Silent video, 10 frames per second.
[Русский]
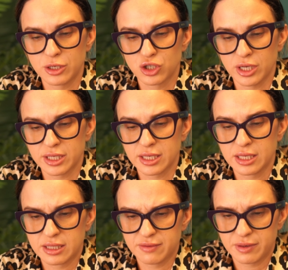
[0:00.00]
решать
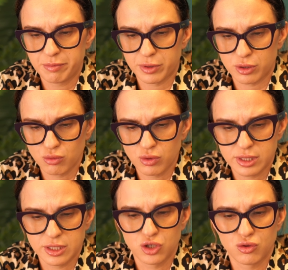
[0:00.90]
какие-то
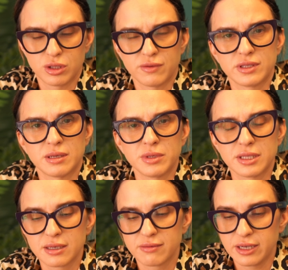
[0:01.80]
вопросы, что-то вы там не
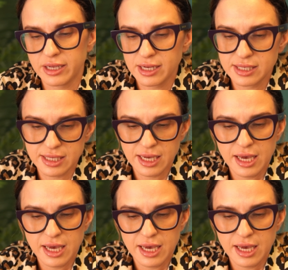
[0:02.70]
договорились.